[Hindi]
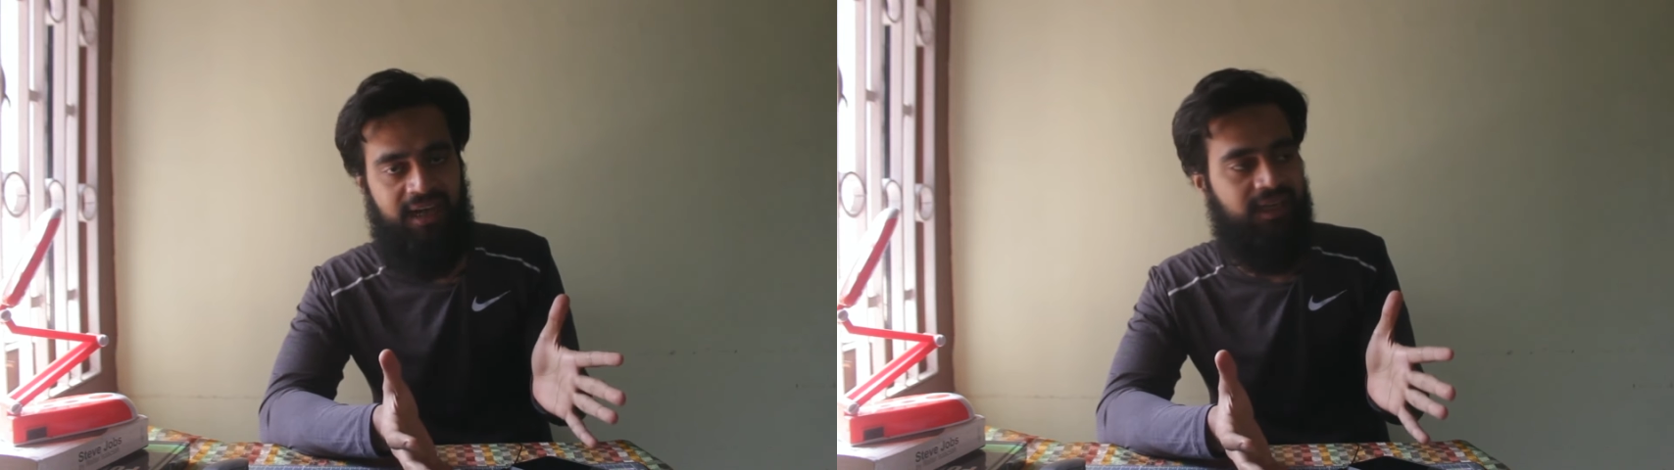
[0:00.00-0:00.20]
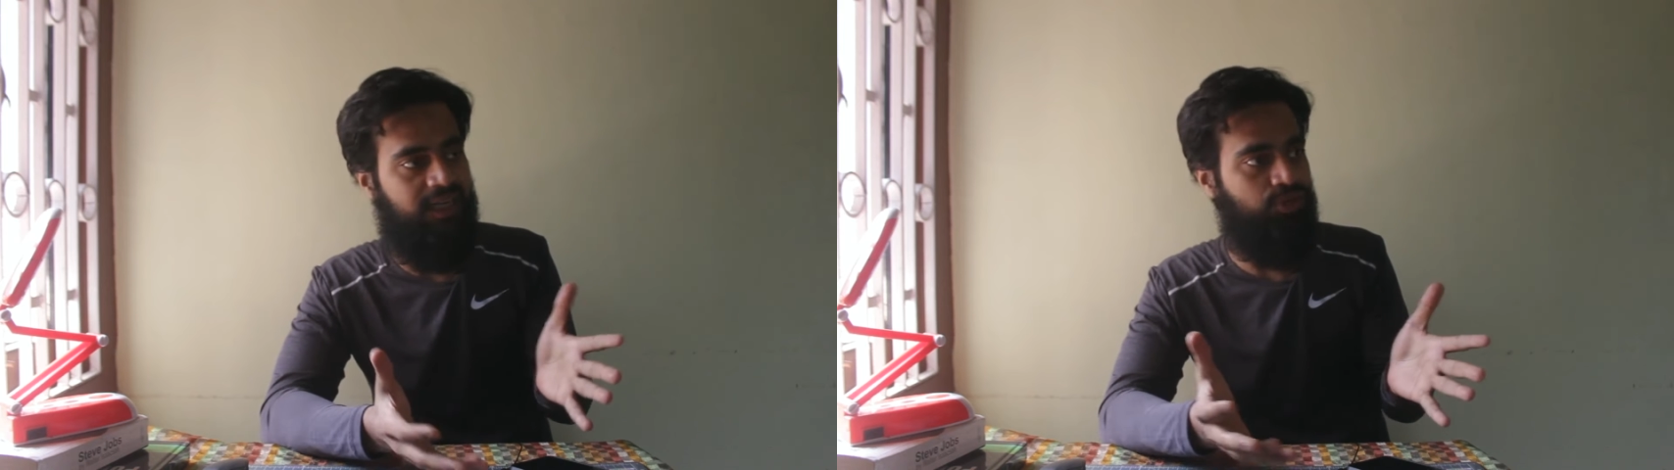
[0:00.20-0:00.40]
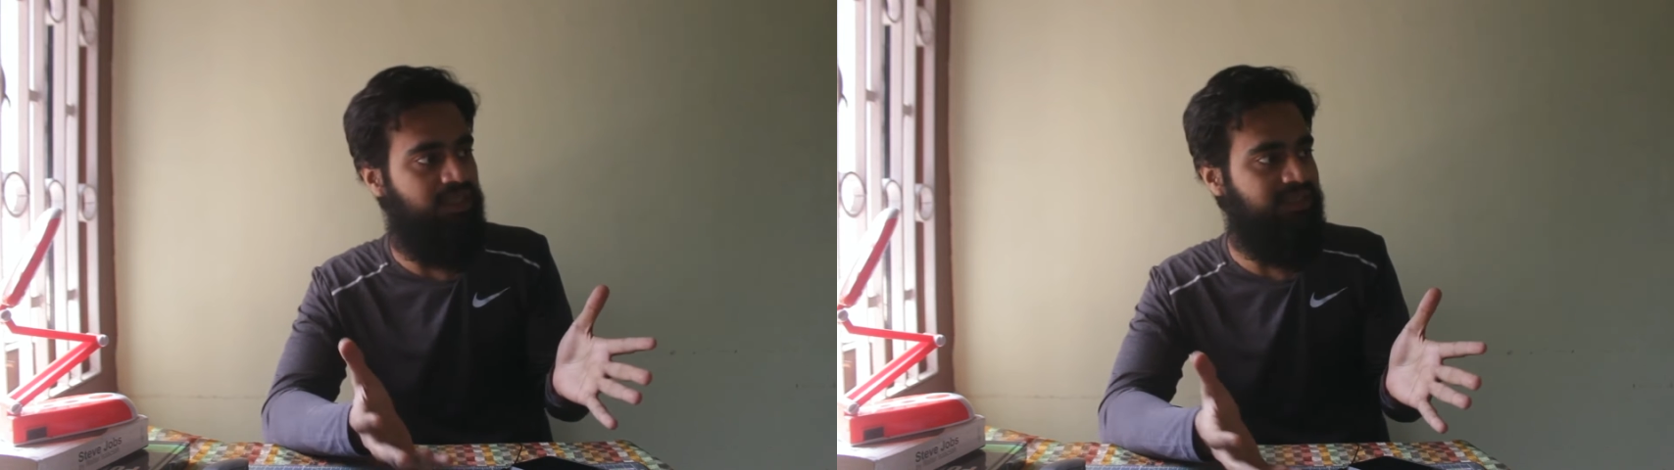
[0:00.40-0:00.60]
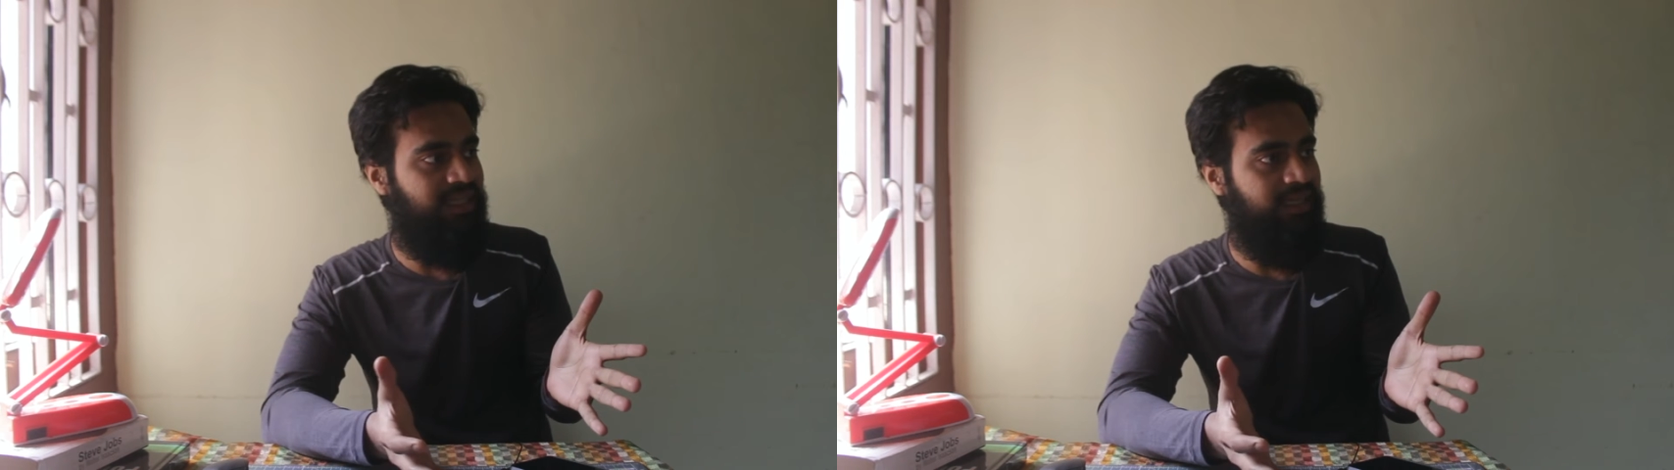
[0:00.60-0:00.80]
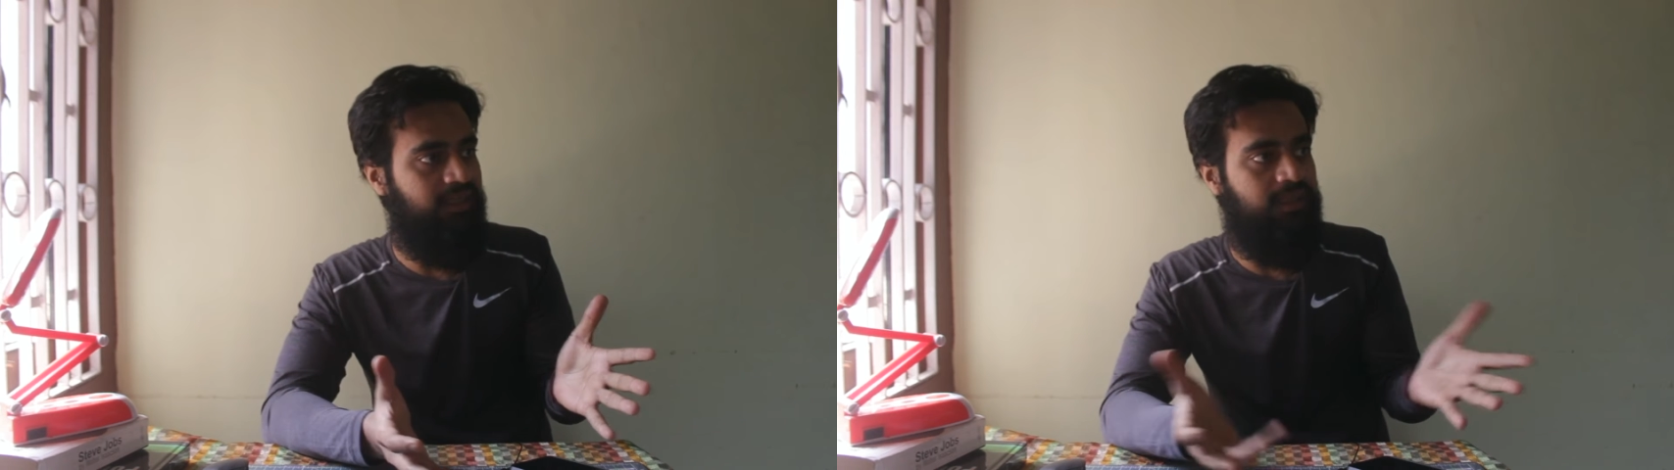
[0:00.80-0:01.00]
हार गया तो इट्स
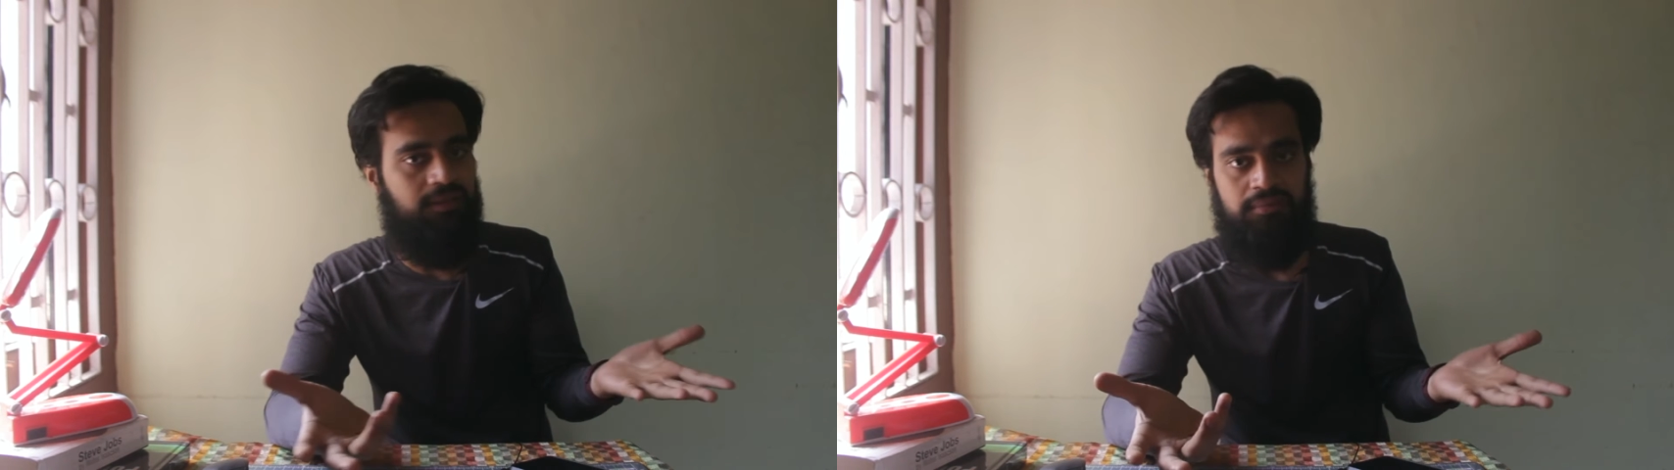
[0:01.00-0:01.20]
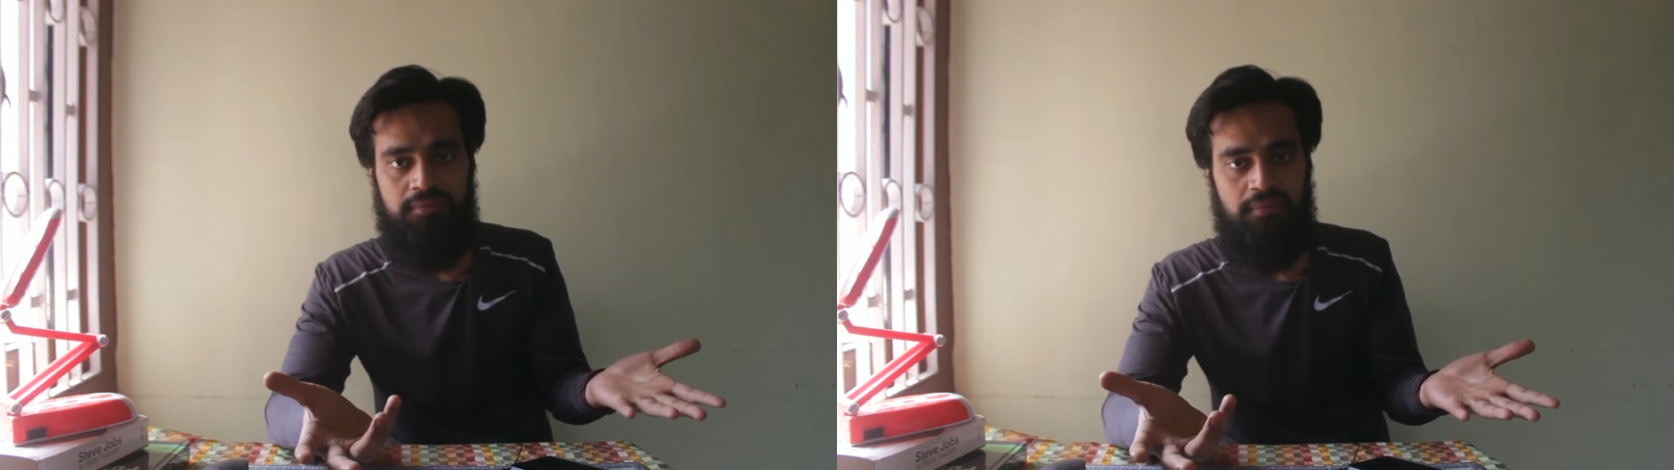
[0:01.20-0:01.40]
लाइक like, uh,